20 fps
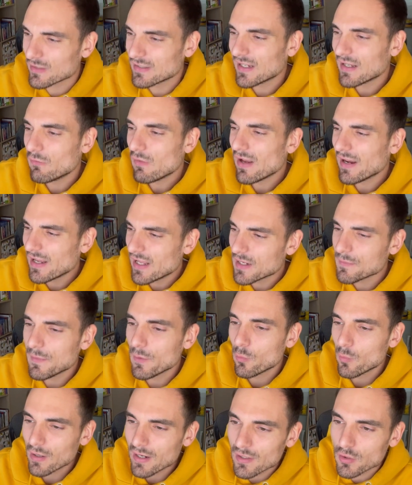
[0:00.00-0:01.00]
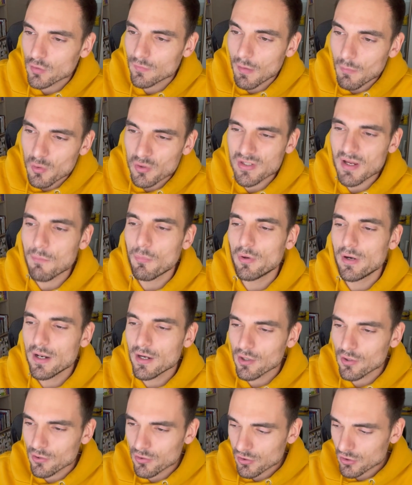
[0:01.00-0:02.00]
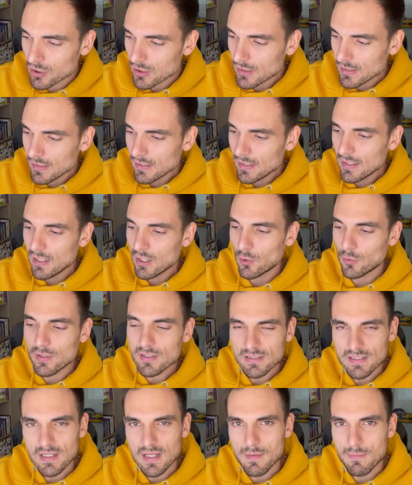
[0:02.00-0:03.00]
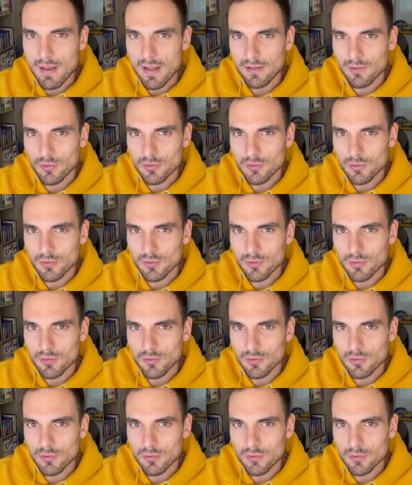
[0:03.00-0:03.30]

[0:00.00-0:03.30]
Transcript: así que voy a callarme un rato, vamos a ponernos con este tema.